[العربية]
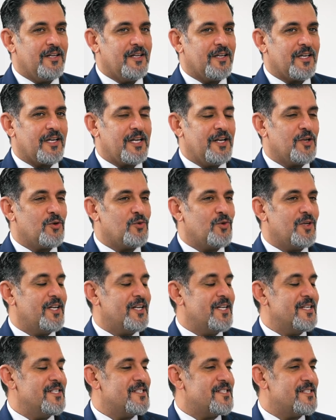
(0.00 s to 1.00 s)
خلينا نقول
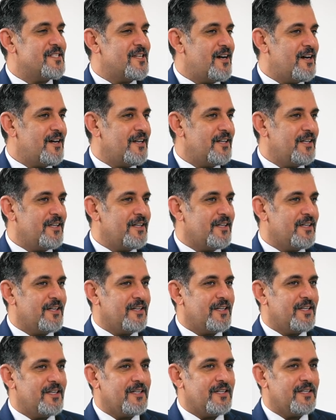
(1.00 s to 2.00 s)
الانساني
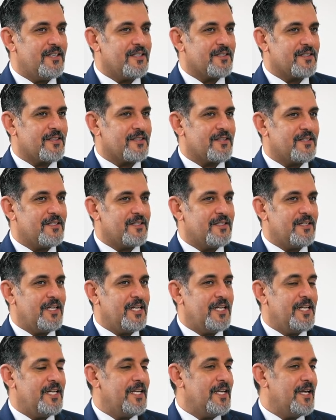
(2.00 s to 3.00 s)

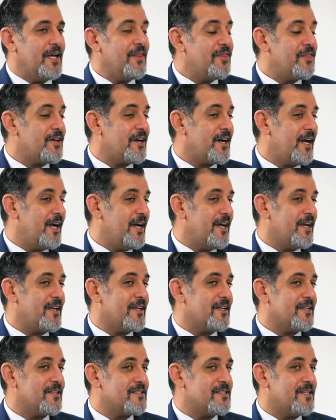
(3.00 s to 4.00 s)
اللي ينظر حق
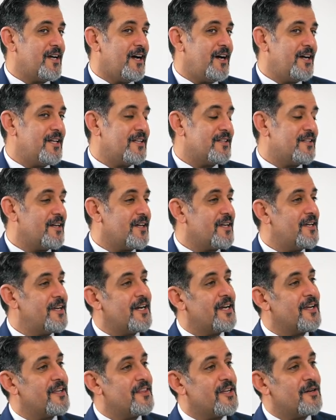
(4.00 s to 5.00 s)
سعاده
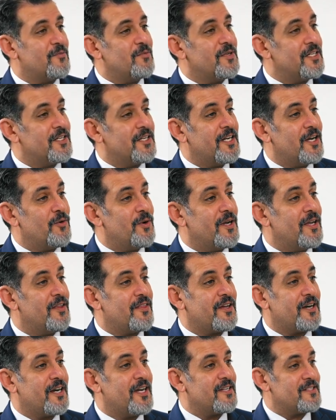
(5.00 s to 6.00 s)
الغير اكثر من انه هو
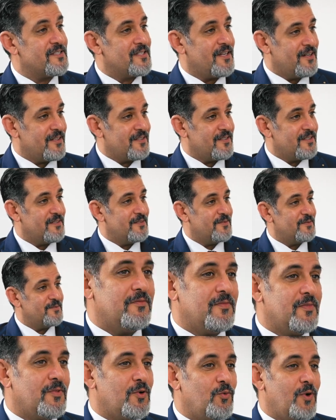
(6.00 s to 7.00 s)
ينظر حق سعادته.
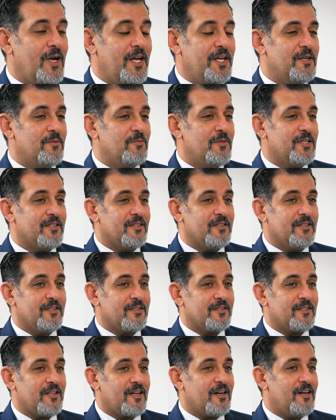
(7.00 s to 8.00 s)
واحده من
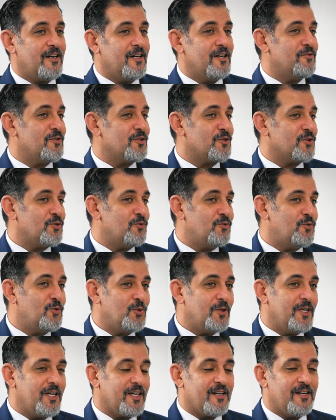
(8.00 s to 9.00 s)
طرائف
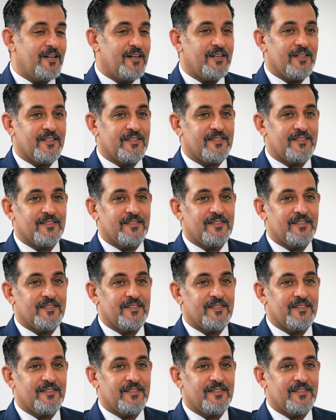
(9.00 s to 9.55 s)
الطفوله كانت